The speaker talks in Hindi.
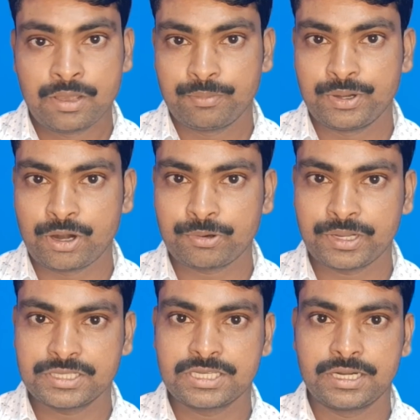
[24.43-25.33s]
विदाउट
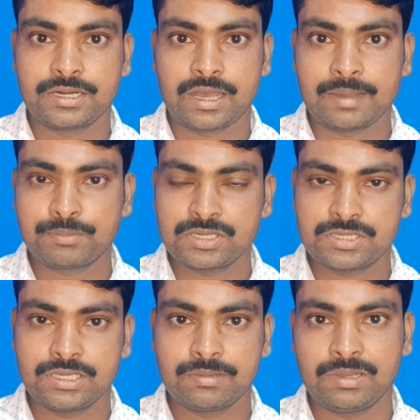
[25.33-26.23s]
एजेंट आप
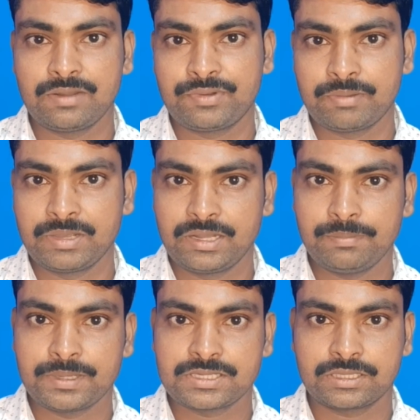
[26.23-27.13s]
किसी के भी लफड़े में नहीं
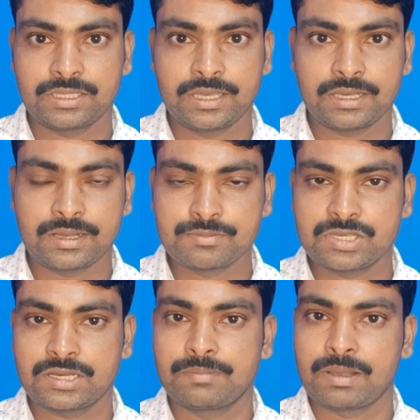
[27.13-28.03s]
पड़ सकते हैं कम
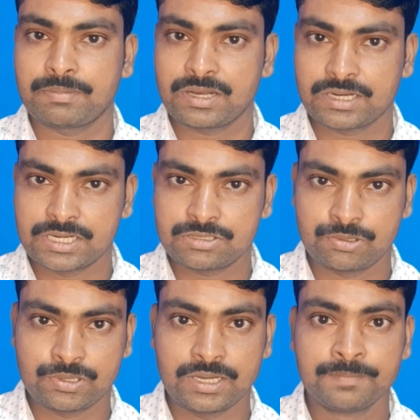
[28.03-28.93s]
से कम आपका खर्च
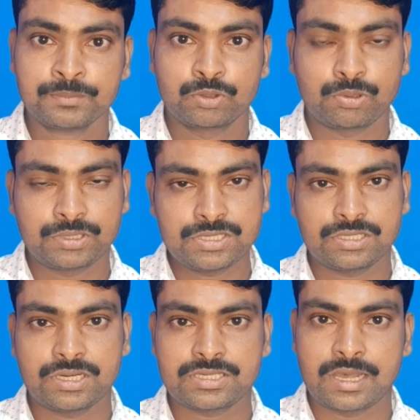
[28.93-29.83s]
होगा तो किस
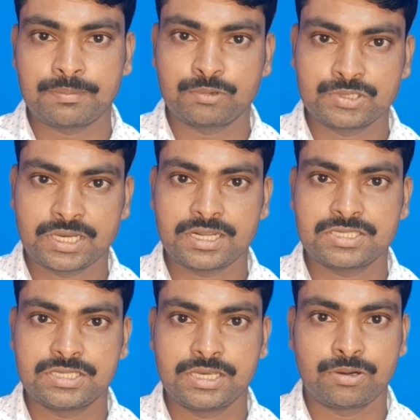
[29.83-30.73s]
तरह से आपको जाना
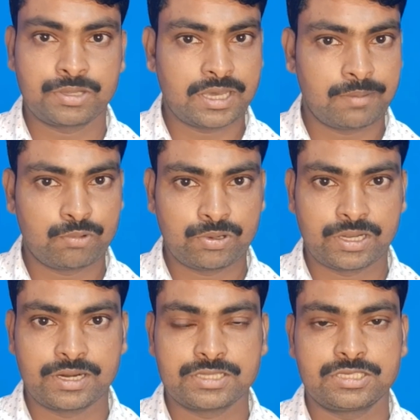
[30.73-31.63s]
चाहिए और क्या आपको
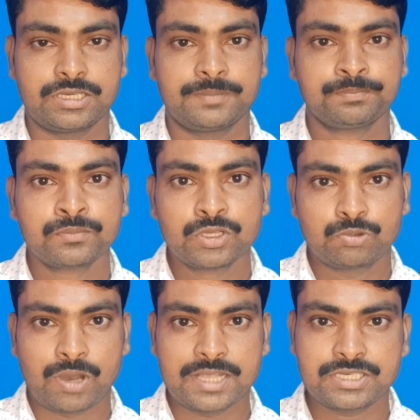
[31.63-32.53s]
करना चाहिए
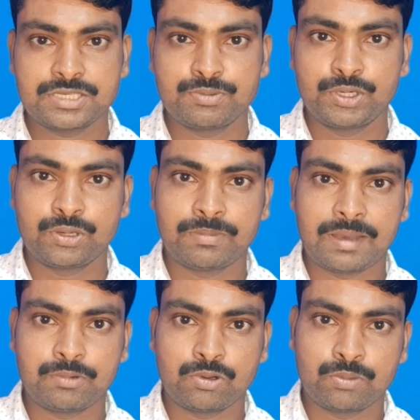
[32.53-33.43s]
तो आज की इस वीडियो में
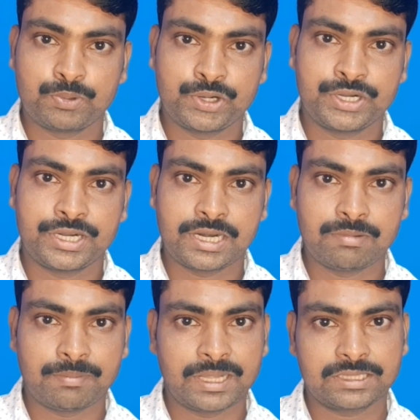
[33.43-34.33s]
आप लोगों को पूरी डिटेल
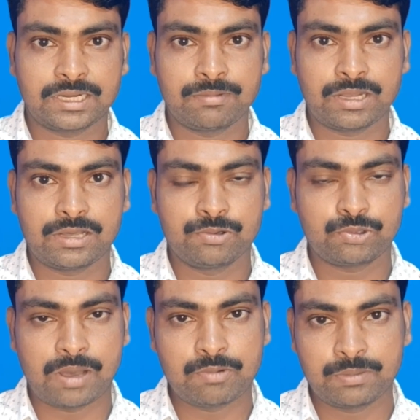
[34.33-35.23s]
में बात करने वाला हूं
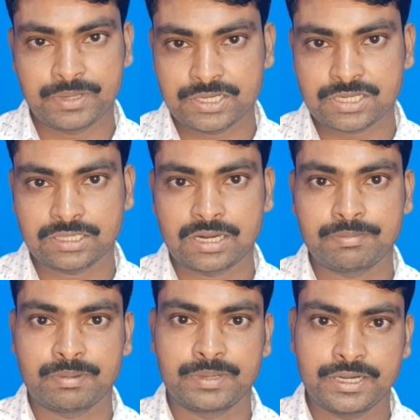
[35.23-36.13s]
तो आप लोग मेरे साथ
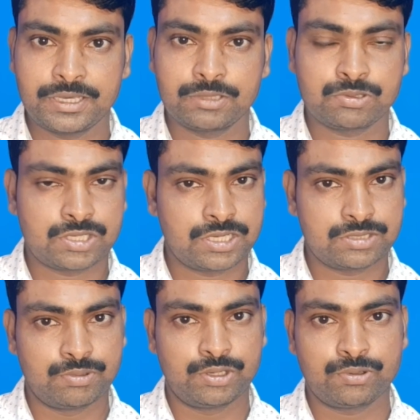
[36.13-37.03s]
लाइन पे बने रहिए तो चलिए
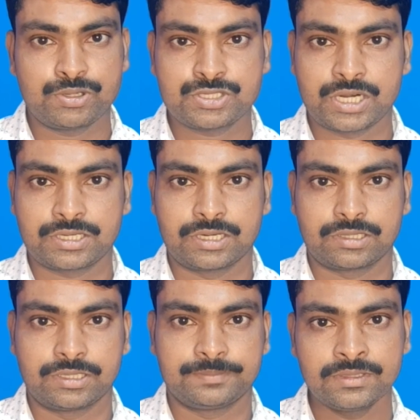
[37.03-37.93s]
इस वीडियो को स्टार्ट
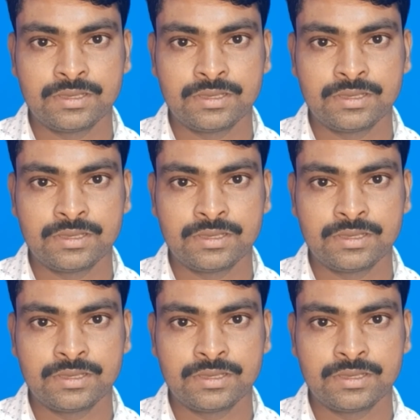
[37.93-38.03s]
करते हैं